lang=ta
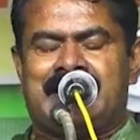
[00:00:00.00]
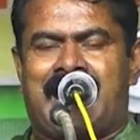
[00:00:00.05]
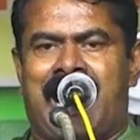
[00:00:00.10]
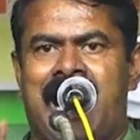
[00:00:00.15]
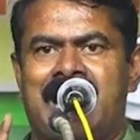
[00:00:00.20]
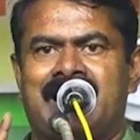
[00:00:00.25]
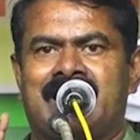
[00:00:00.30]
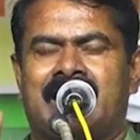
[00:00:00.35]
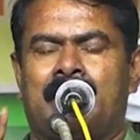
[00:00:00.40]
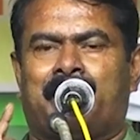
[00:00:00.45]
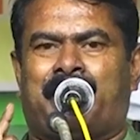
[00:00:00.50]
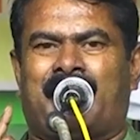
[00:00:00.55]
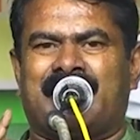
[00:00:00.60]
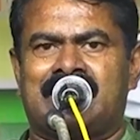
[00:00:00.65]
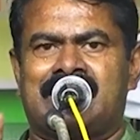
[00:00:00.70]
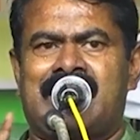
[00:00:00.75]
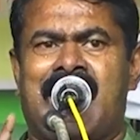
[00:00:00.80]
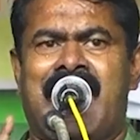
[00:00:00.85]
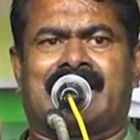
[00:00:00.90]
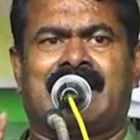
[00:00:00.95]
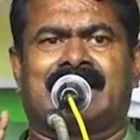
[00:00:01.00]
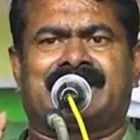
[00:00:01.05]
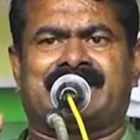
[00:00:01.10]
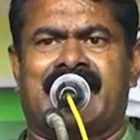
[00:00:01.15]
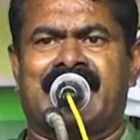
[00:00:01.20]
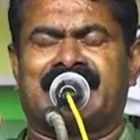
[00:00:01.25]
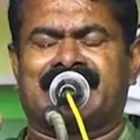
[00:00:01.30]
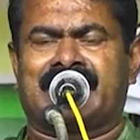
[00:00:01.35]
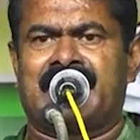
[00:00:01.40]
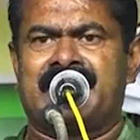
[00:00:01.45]
நாங்கள் பதினாறுல
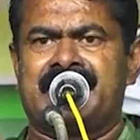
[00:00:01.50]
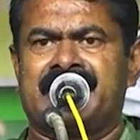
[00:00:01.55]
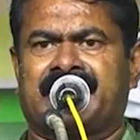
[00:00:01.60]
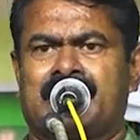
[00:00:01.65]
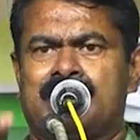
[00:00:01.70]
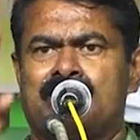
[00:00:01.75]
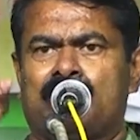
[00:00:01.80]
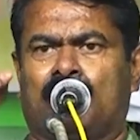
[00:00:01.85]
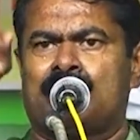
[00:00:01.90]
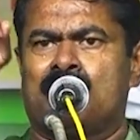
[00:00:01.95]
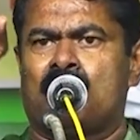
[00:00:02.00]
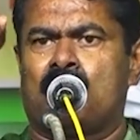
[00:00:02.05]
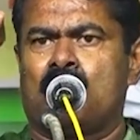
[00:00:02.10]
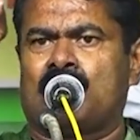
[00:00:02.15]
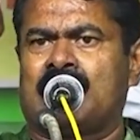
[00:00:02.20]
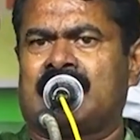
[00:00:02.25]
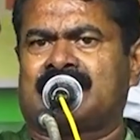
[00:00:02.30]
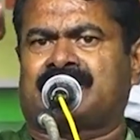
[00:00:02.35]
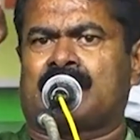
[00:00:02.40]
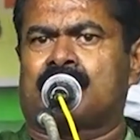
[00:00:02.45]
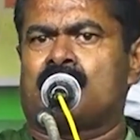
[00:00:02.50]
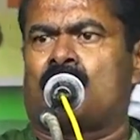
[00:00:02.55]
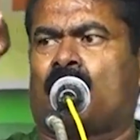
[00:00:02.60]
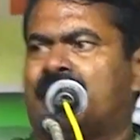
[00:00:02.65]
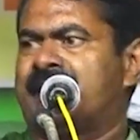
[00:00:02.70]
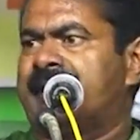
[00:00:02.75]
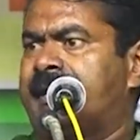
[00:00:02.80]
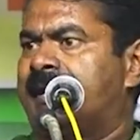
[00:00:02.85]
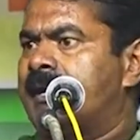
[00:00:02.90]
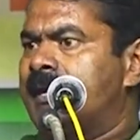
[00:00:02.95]
தேர்தல் நிற்கும் போது மூணு லட்சம்
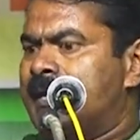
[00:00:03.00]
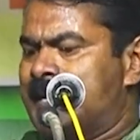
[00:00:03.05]
கோடி